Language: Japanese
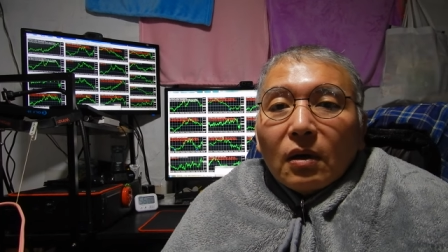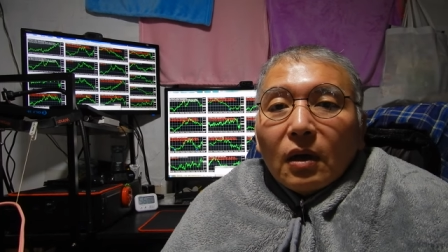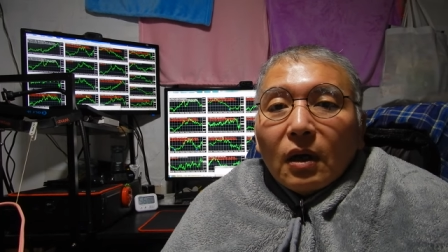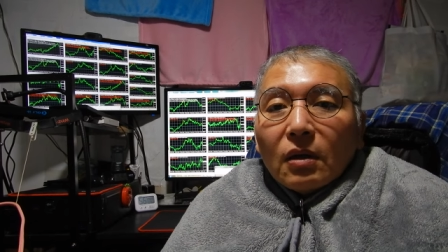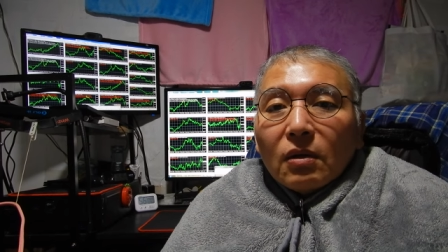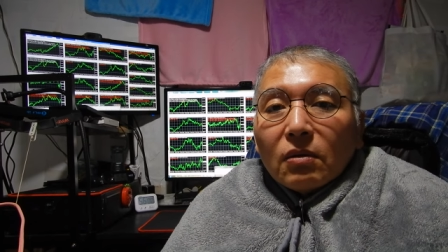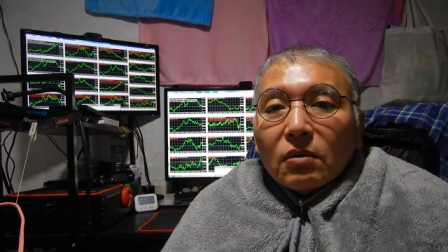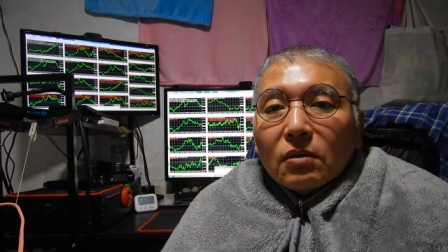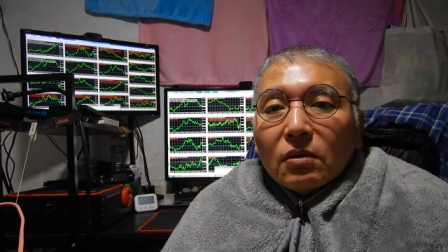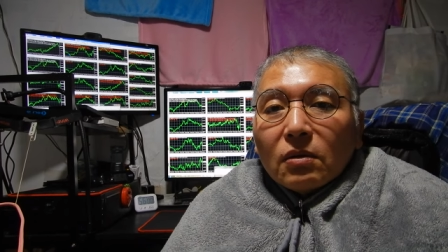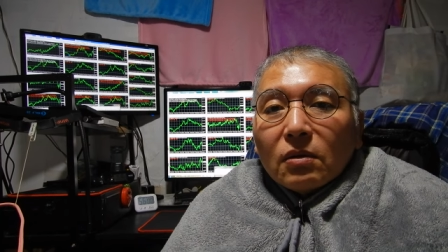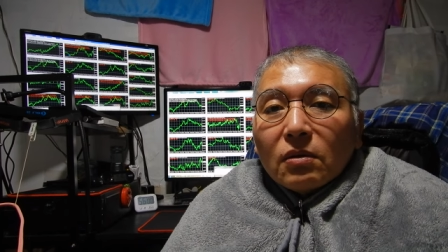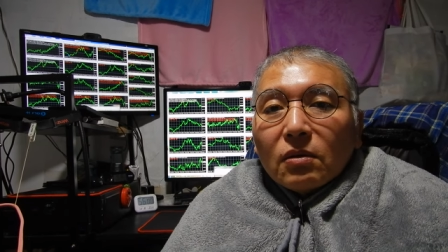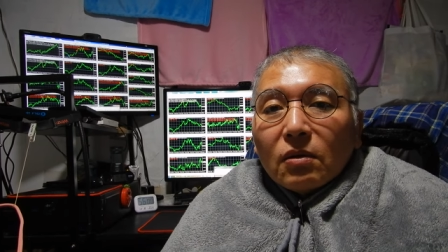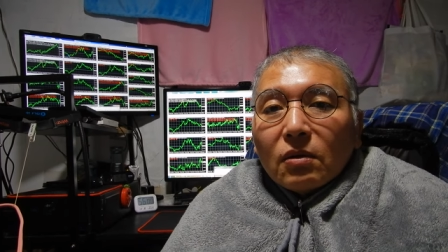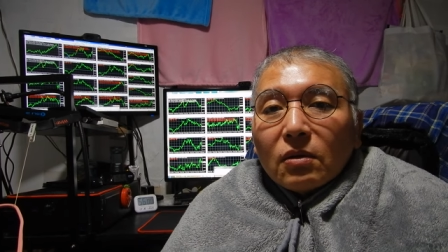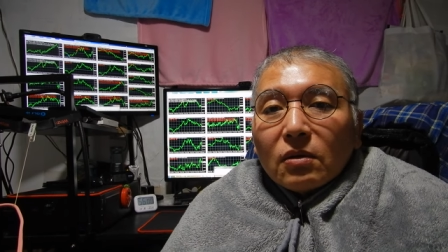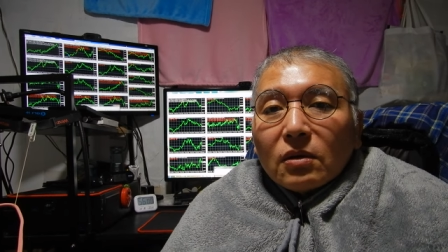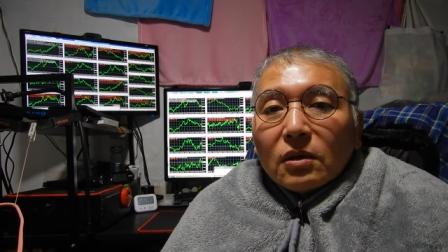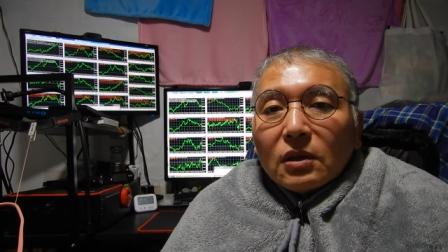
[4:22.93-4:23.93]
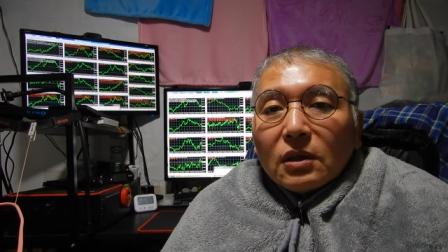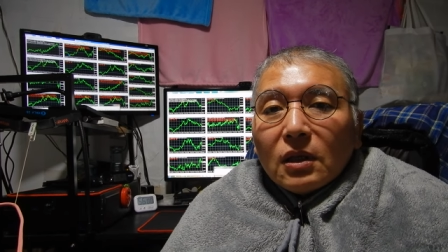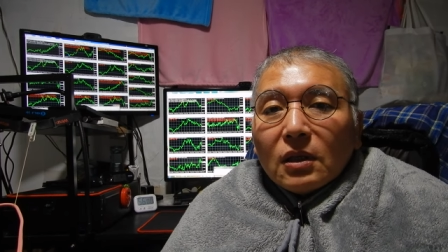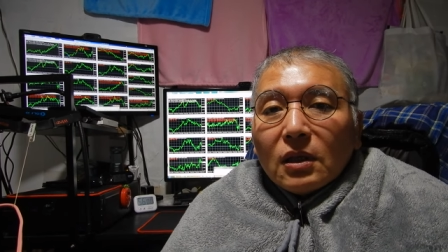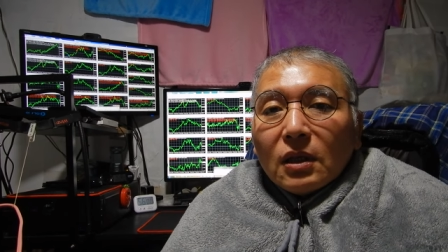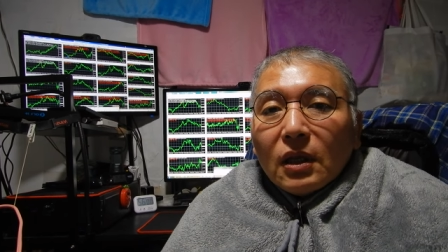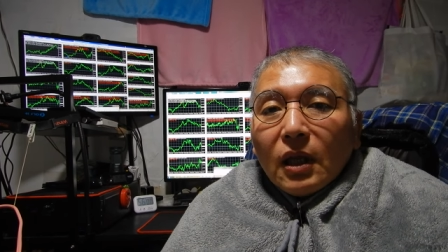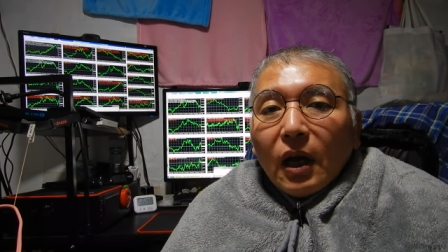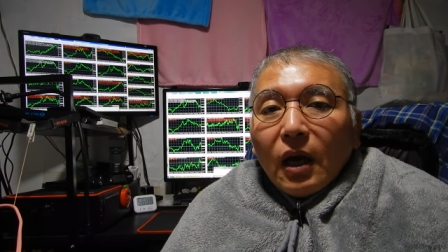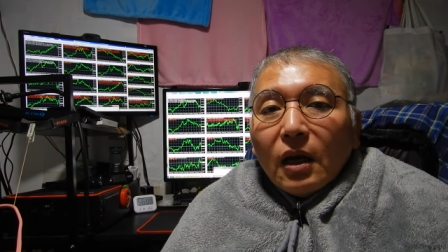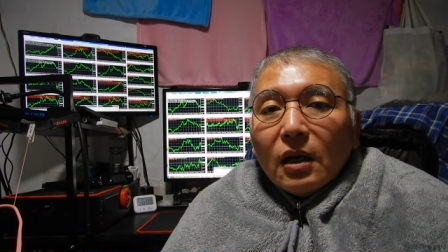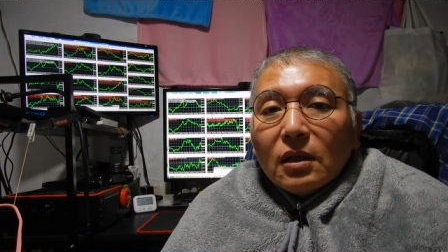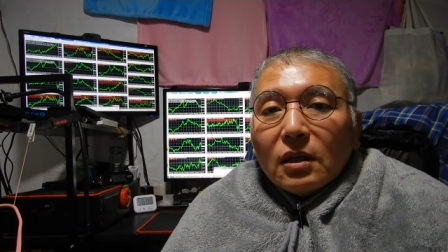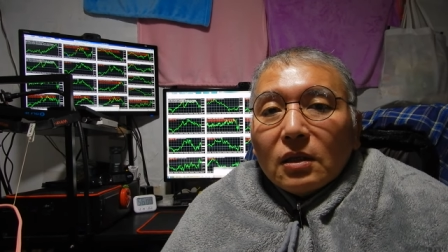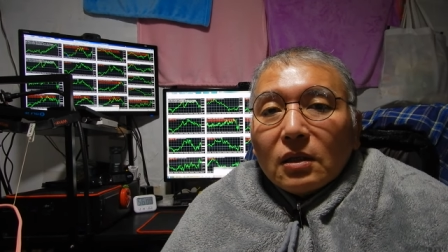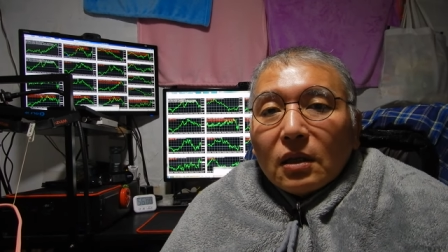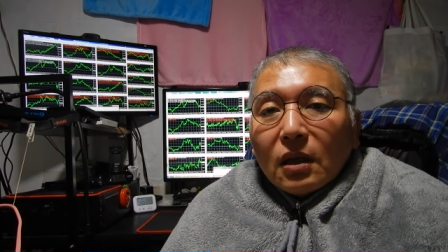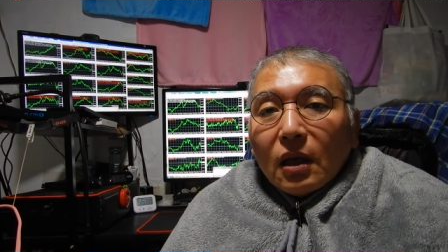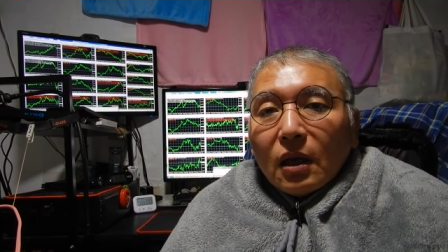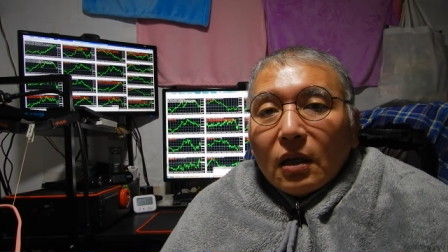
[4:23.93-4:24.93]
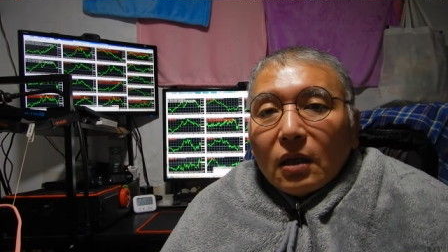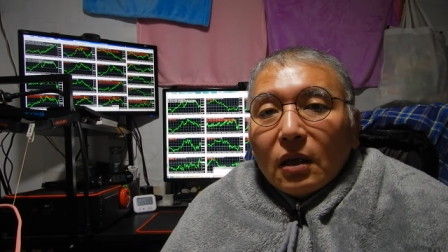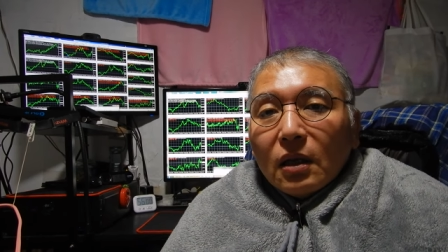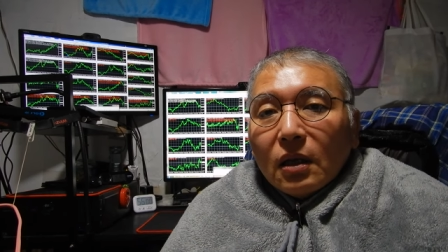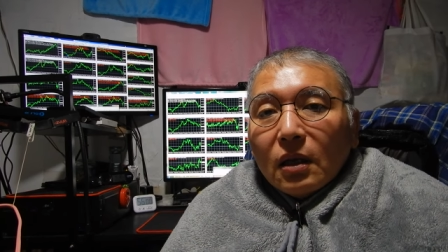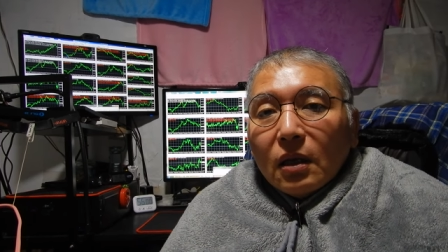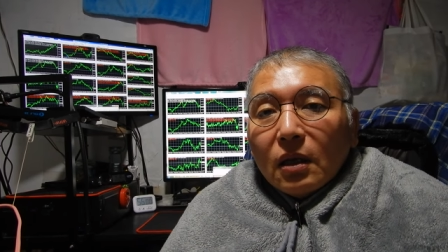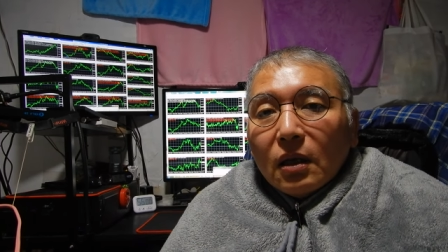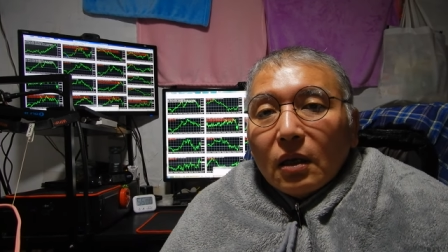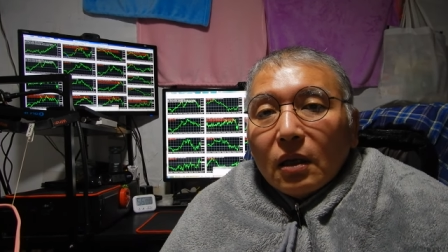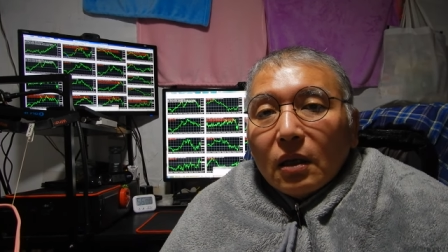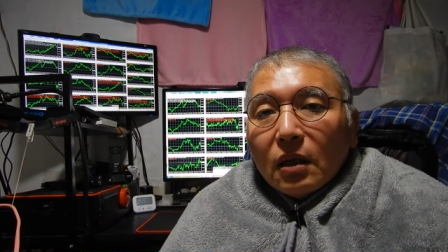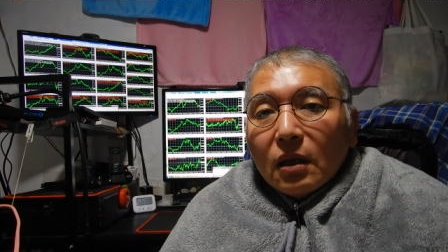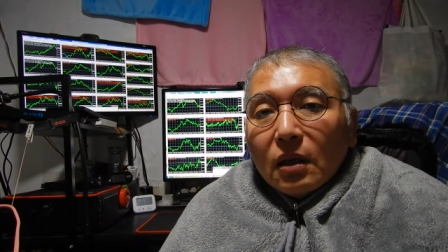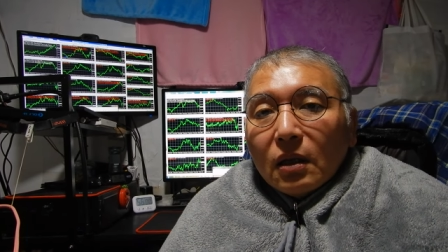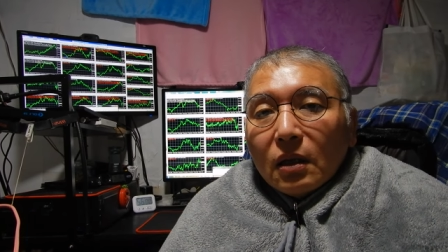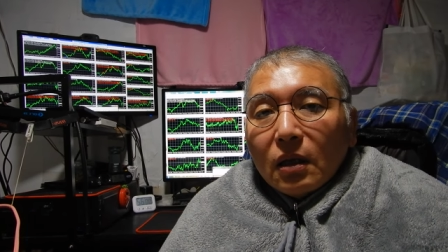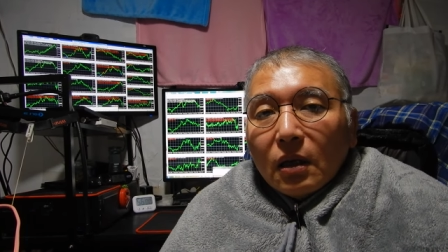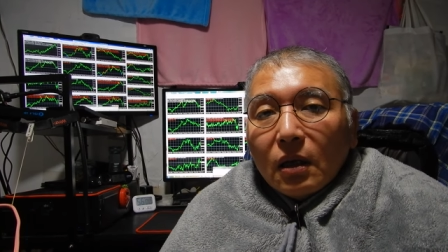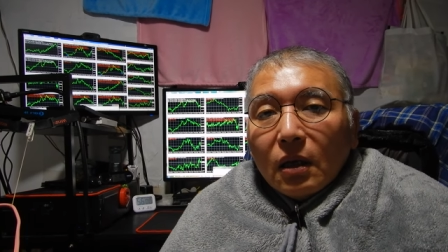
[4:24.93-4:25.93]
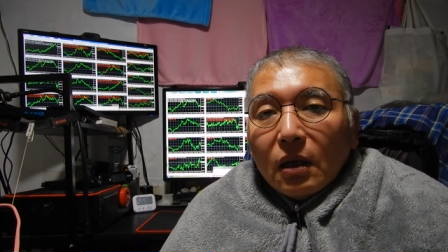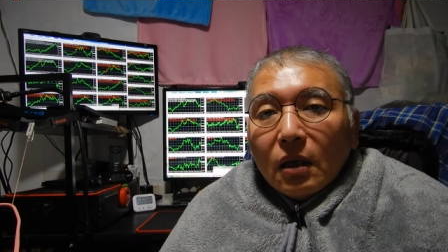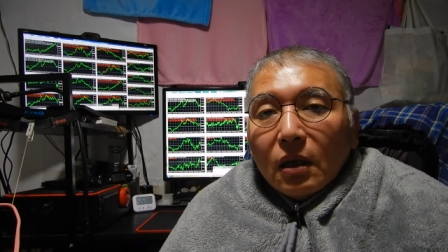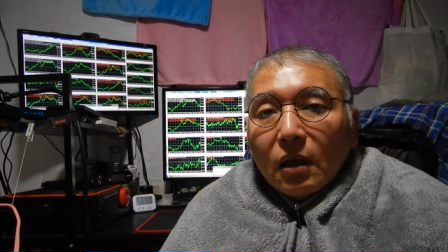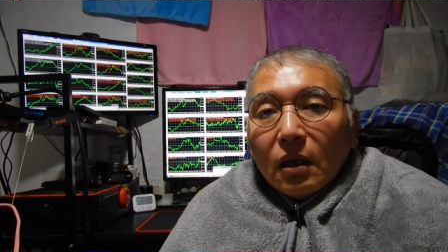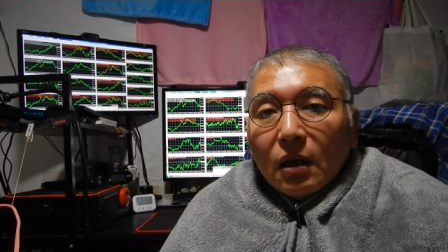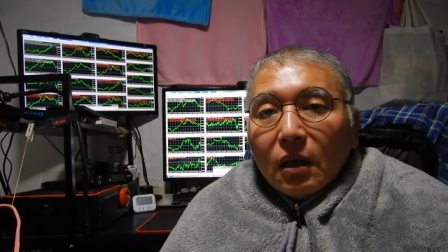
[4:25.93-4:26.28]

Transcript: あの能力って全然高いですからね。ね